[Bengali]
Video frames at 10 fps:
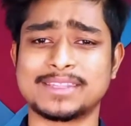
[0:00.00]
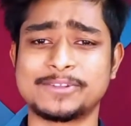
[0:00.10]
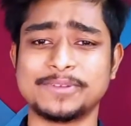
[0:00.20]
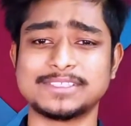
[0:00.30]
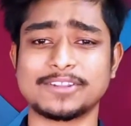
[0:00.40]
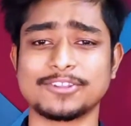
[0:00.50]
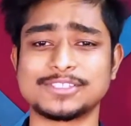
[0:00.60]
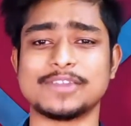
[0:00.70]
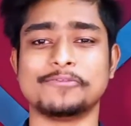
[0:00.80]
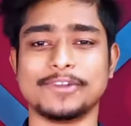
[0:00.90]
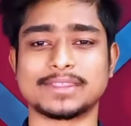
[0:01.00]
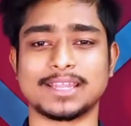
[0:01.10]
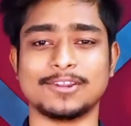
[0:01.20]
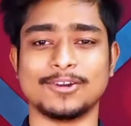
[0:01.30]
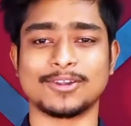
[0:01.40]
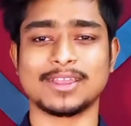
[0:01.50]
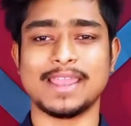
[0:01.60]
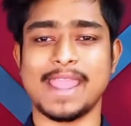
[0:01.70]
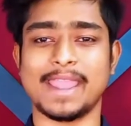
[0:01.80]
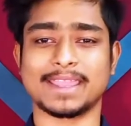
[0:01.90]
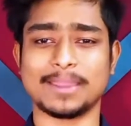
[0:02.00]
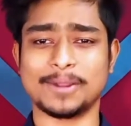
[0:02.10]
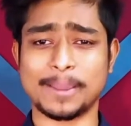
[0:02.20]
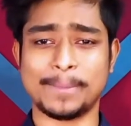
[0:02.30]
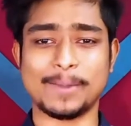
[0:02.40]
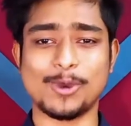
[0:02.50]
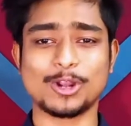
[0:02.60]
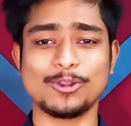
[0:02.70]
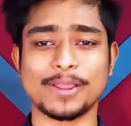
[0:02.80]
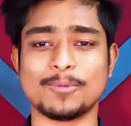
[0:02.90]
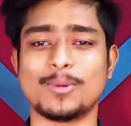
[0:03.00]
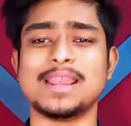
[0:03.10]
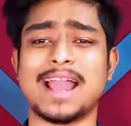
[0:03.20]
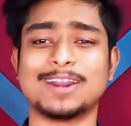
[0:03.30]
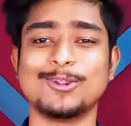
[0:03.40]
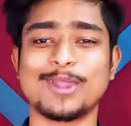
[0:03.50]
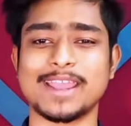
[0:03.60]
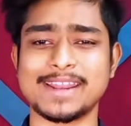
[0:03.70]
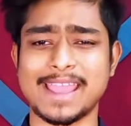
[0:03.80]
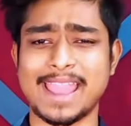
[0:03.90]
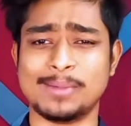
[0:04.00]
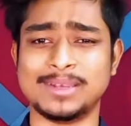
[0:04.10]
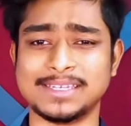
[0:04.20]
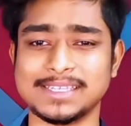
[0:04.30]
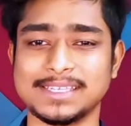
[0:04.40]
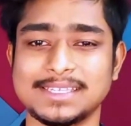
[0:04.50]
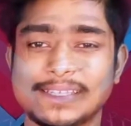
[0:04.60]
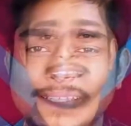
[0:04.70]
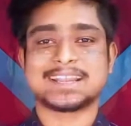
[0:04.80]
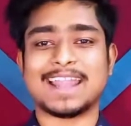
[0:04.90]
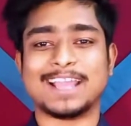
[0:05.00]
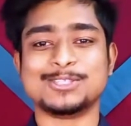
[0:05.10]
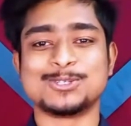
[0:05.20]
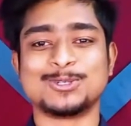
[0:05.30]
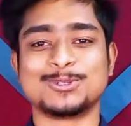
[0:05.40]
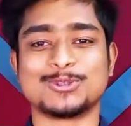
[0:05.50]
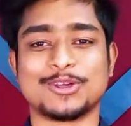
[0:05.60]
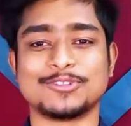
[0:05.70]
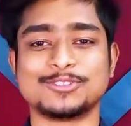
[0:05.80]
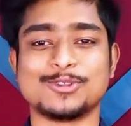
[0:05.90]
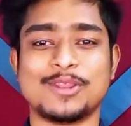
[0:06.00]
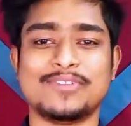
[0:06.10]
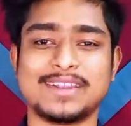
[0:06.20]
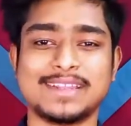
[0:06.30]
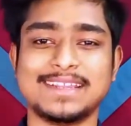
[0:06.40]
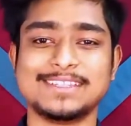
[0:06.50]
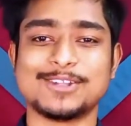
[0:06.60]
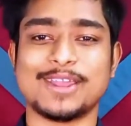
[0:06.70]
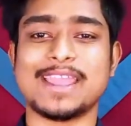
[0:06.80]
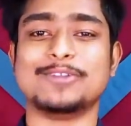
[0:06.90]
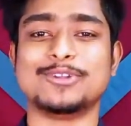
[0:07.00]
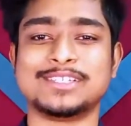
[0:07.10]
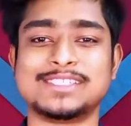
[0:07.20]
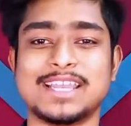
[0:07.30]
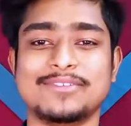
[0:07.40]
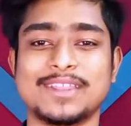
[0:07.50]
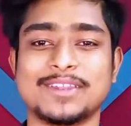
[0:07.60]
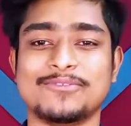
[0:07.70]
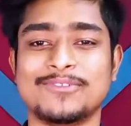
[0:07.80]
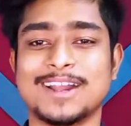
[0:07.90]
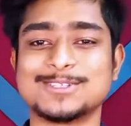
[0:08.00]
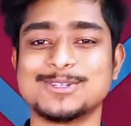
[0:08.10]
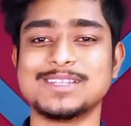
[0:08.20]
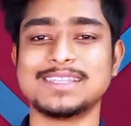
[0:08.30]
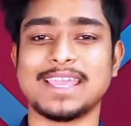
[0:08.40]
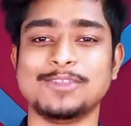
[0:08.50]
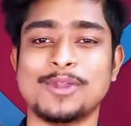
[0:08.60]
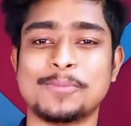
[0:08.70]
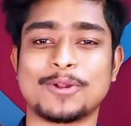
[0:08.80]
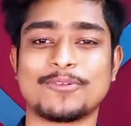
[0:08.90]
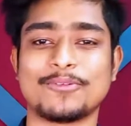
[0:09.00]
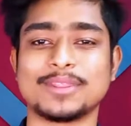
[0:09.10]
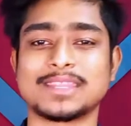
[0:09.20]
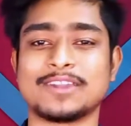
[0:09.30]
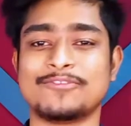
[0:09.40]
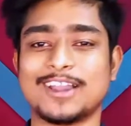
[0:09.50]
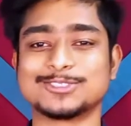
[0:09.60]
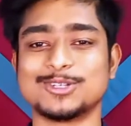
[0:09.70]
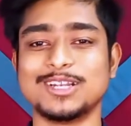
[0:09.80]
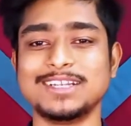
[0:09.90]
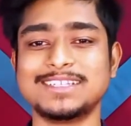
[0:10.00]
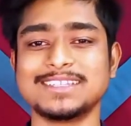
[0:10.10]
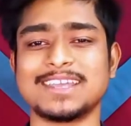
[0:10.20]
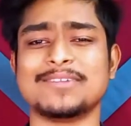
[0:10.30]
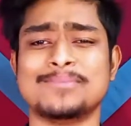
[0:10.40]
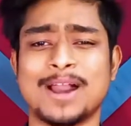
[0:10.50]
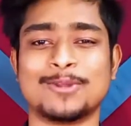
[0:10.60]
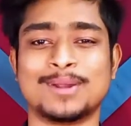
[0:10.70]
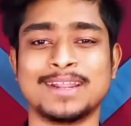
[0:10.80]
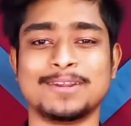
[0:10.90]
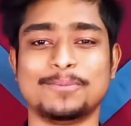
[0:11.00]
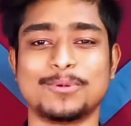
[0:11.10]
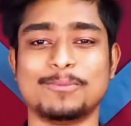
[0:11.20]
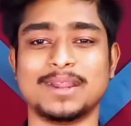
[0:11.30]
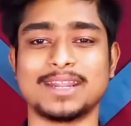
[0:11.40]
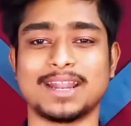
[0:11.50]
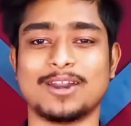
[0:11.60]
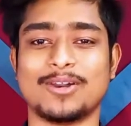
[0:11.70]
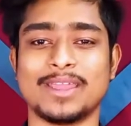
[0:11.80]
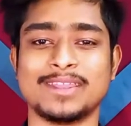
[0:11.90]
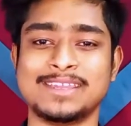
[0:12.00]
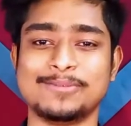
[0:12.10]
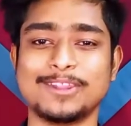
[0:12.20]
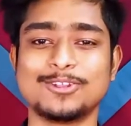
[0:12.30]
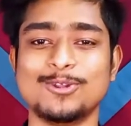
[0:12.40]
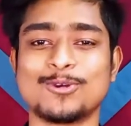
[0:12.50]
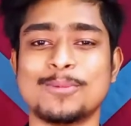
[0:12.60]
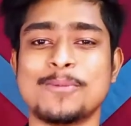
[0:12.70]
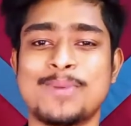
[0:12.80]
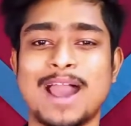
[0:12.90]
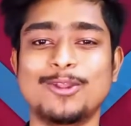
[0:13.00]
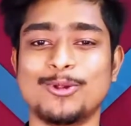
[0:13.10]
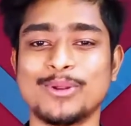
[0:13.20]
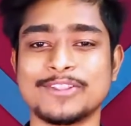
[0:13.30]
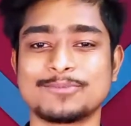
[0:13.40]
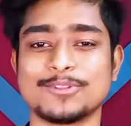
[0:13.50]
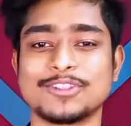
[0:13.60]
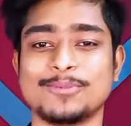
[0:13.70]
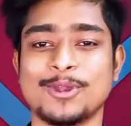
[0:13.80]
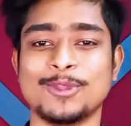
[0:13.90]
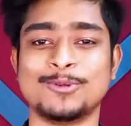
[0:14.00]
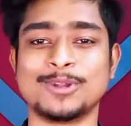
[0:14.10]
বেস্ট ফিচার্স হচ্ছে ফেস আনলক হ্যাঁ ক্যামেরা ব্যবহার করে মোবাইল আনলকের অ্যাবিলিটি নাইন জুন টু থাউজেন্ড টুয়েলভে রিলিজ হয় অ্যান্ড্রয়েড জেলিবিন ভার্সনটিতে ইউআই পারফরমেন্স অ্যান্ড ফাংশনালিটিতে ভালো মানের ইম্প্রুভমেন্ট আনা হয় ডিভাইসগুলো খুবই ভালো রেসপন্সিভ হয়ে